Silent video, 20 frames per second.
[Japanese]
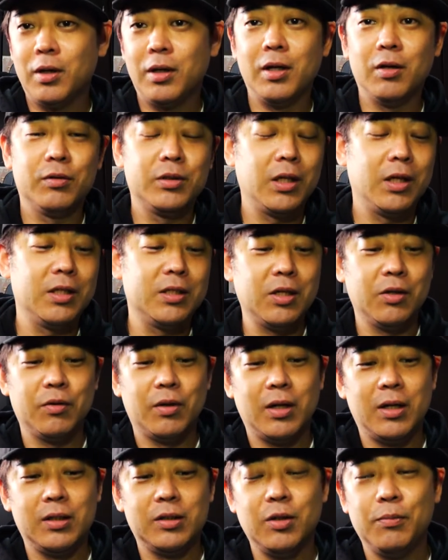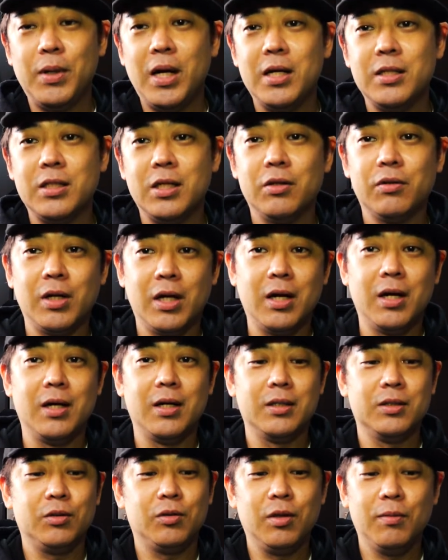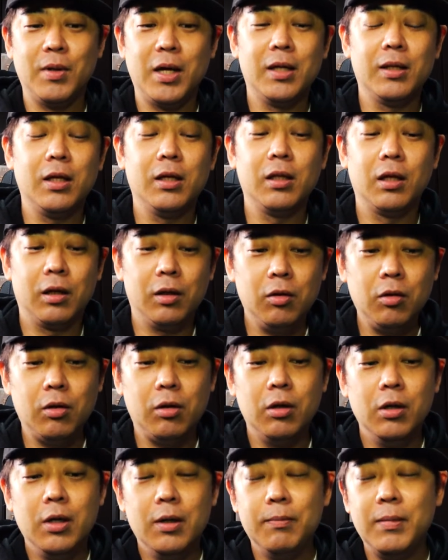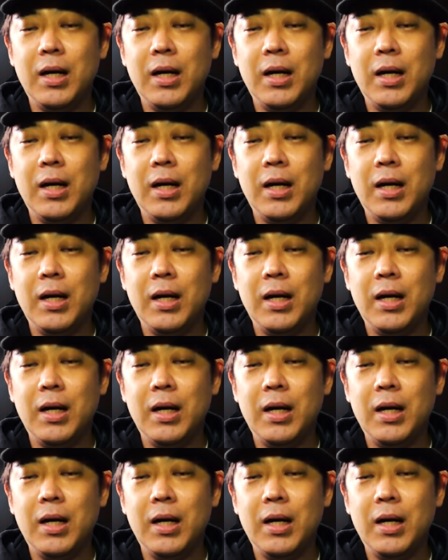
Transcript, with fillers: が記録されちゃうからそれバレちゃうからちょっと今やんないんだけど